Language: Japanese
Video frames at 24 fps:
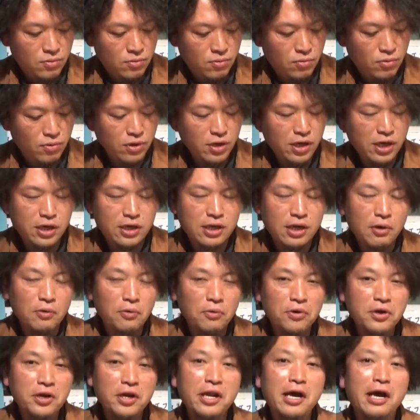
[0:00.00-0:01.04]
俺一回
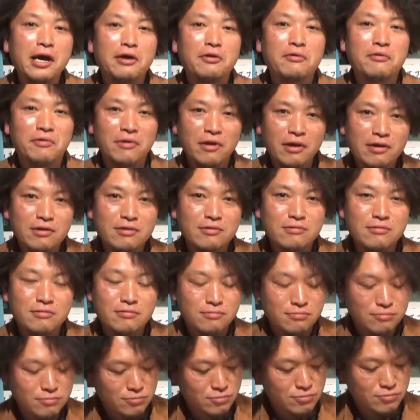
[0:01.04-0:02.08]
降りりゃいるね
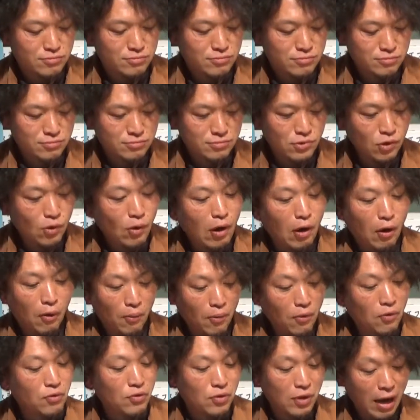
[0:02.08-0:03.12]
うんとは
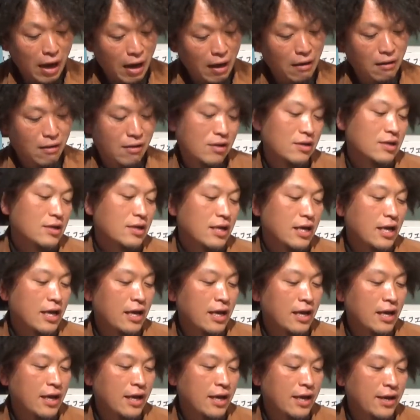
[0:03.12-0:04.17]
思うが
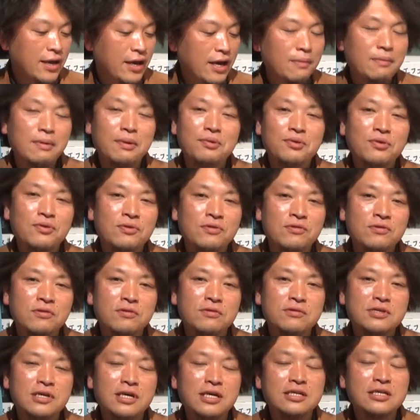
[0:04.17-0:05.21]
えー、奄美の
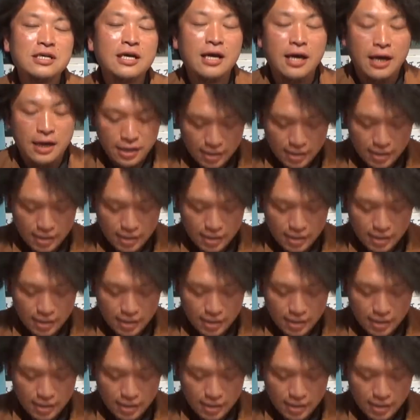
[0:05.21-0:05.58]
黒崎さんあ